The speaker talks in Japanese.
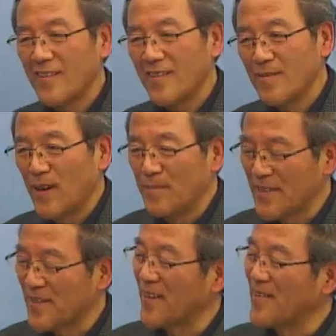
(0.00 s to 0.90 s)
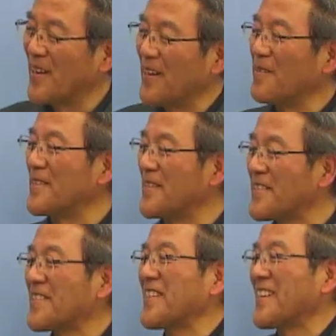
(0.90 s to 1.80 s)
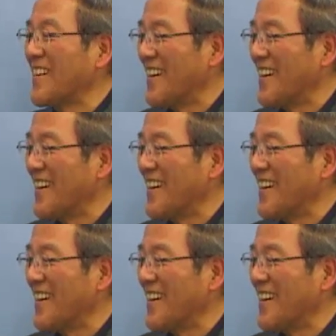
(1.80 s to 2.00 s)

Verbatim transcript: まあ、まずあの絵はデッサンが